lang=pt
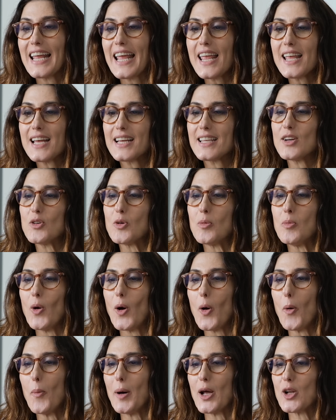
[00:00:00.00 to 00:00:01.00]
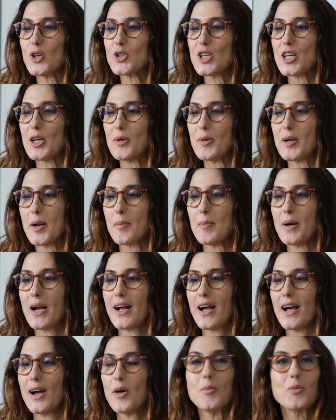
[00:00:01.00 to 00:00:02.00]
Quem aqui é como eu parou de quebrar
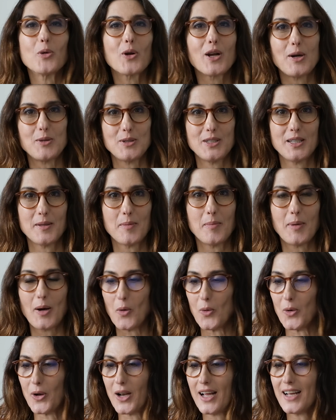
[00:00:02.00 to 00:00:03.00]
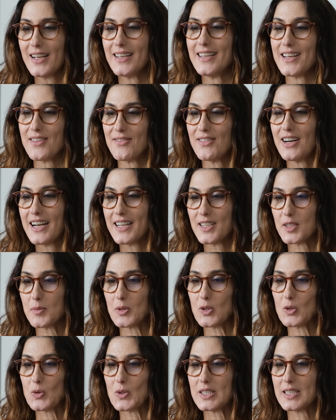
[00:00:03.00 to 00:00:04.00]
macarrão por causa da Paola? E aí várias
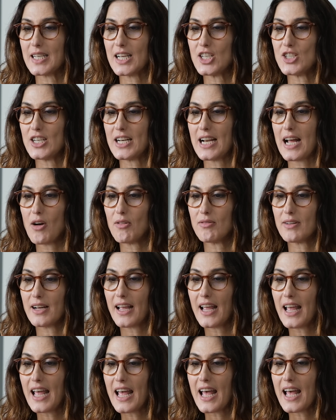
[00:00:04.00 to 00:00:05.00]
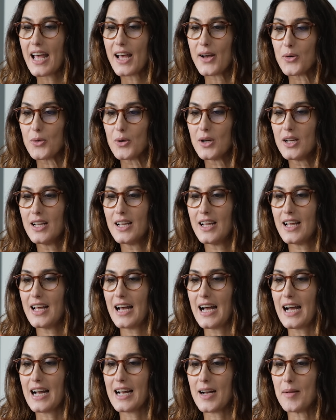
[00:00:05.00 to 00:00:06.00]
pessoas, a é Ginalva, eu!
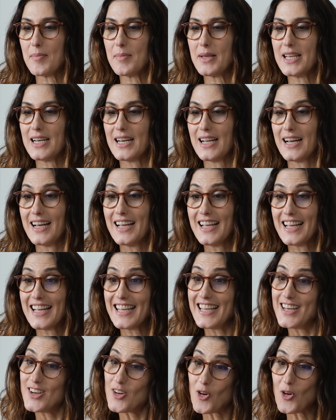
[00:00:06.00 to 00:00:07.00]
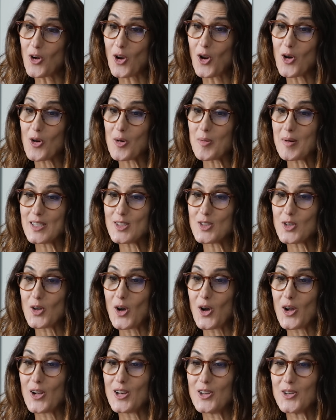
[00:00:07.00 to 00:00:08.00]
a Camila e não coloco mais
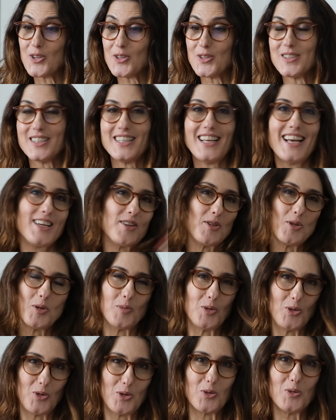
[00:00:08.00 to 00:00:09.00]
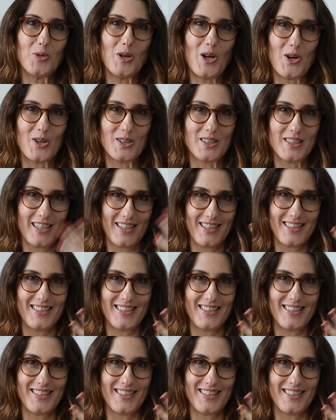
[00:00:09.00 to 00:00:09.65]
óleo. E aí eu estou muito orgulhosa